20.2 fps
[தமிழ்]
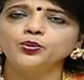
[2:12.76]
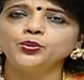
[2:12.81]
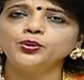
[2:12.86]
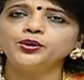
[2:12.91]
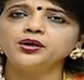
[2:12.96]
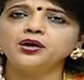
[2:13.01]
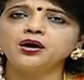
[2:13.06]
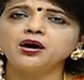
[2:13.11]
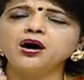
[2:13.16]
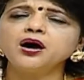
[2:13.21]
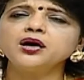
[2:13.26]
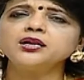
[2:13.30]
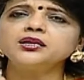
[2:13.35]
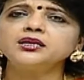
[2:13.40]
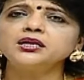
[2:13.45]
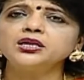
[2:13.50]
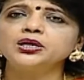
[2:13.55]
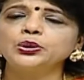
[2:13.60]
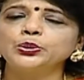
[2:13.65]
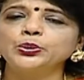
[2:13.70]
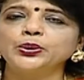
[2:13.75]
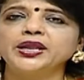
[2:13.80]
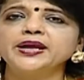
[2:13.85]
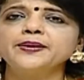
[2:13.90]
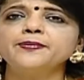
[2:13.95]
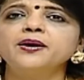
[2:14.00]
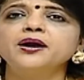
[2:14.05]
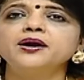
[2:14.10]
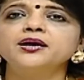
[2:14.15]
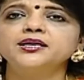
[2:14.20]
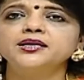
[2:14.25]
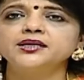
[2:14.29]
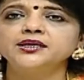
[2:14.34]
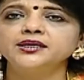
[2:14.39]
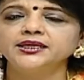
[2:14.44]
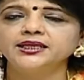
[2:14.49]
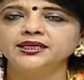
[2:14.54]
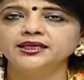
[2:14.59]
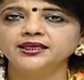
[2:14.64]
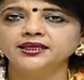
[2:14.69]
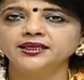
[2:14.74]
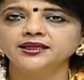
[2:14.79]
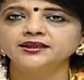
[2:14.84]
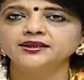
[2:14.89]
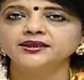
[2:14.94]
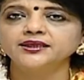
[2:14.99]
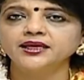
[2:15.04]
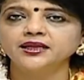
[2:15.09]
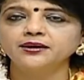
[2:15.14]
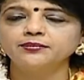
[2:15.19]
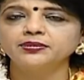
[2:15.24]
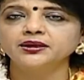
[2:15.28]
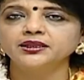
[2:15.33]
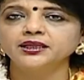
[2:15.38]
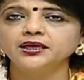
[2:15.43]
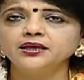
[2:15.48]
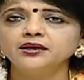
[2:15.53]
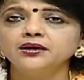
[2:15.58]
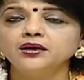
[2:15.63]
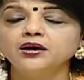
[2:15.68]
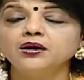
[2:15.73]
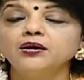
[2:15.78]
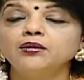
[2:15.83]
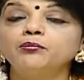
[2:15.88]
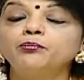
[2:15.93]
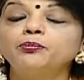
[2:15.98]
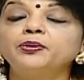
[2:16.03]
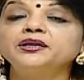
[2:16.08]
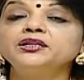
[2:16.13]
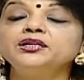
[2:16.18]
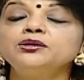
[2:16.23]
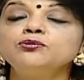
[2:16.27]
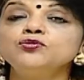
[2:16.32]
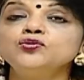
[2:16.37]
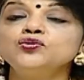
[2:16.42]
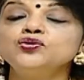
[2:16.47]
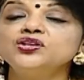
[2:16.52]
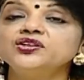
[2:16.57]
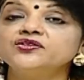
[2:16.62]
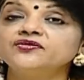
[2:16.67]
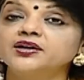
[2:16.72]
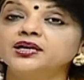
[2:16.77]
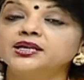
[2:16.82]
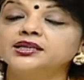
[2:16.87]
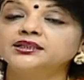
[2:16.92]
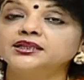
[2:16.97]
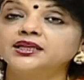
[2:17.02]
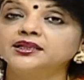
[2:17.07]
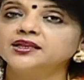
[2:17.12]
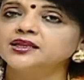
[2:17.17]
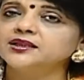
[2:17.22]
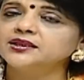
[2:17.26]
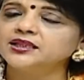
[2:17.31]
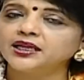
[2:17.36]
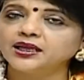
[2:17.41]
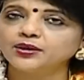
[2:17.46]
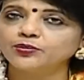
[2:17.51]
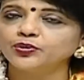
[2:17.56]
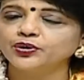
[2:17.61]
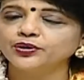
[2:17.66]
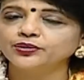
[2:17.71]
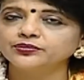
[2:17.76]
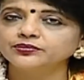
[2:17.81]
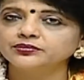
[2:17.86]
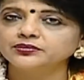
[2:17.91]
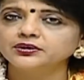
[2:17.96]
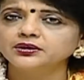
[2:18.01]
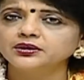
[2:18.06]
ஒரு ஹார்ட்டில் குறைபாடுகள் இருக்கிறது என்பதை பதிமூன்று வாரத்தில் தான் தெரிய முடியும்